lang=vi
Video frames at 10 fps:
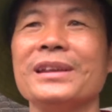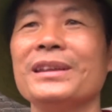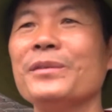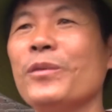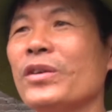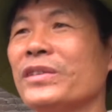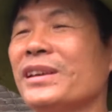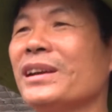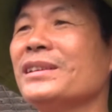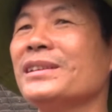chứ một
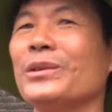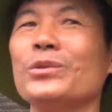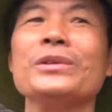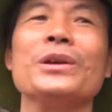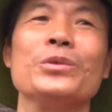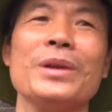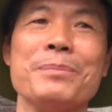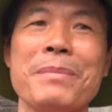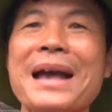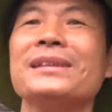riêng như nhà chú nhà chú
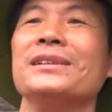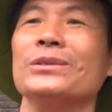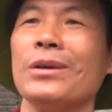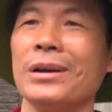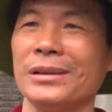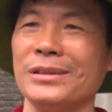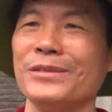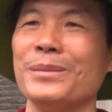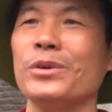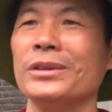làm ba xưởng to
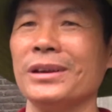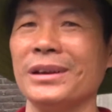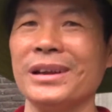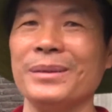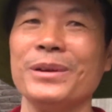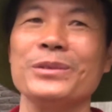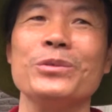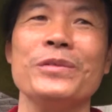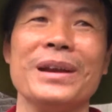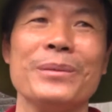không phải một xưởng này mà
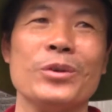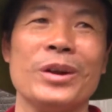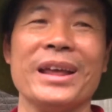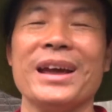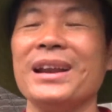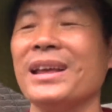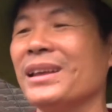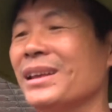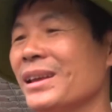chú phải làm nhỏ lẻ này